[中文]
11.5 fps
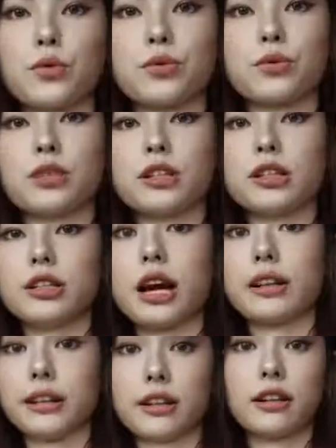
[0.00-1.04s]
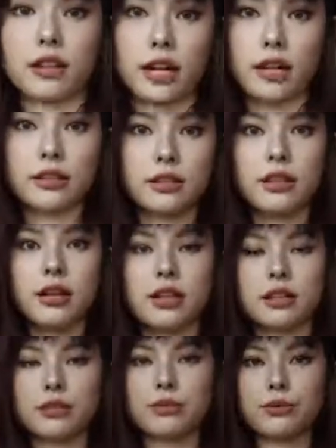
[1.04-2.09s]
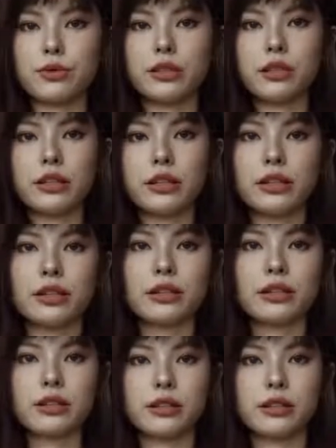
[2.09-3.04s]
我觉得还挺好看的。你们觉得嘞？